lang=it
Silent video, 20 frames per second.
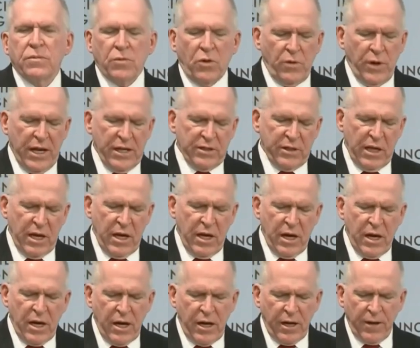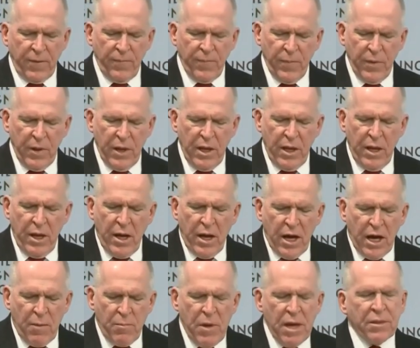o SAI,
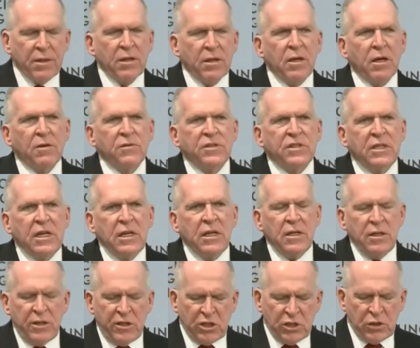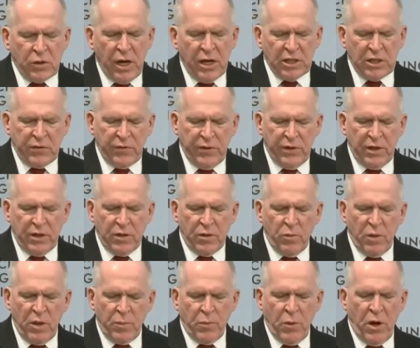un metodo per seminare la
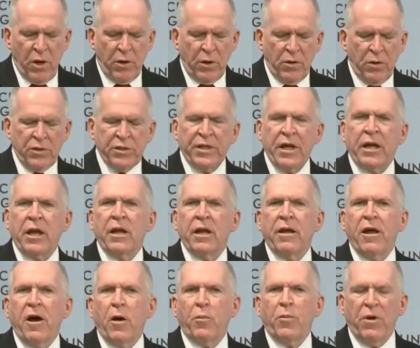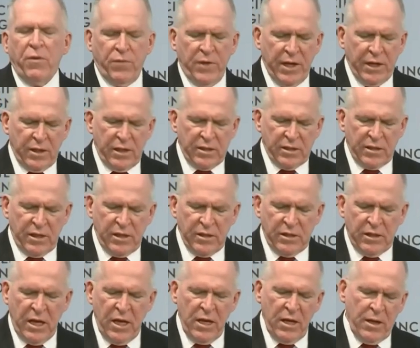stratosfera con particelle che possono aiutare
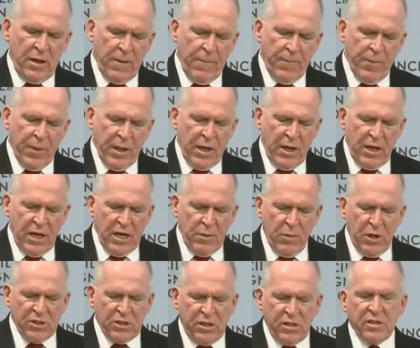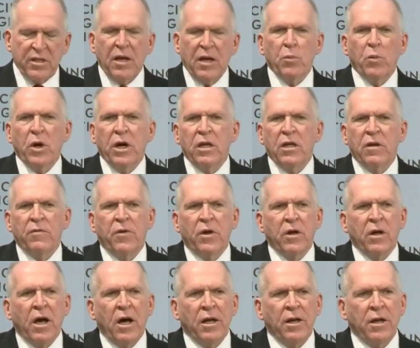a riflettere il calore del Sole, più o meno
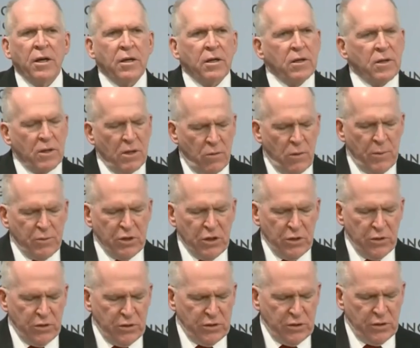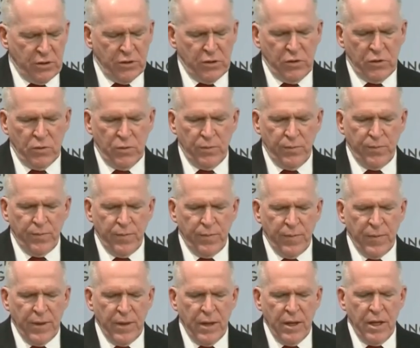l'effetto con cui avvengono le eruzioni
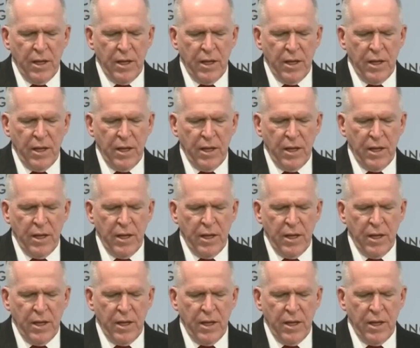vulcaniche.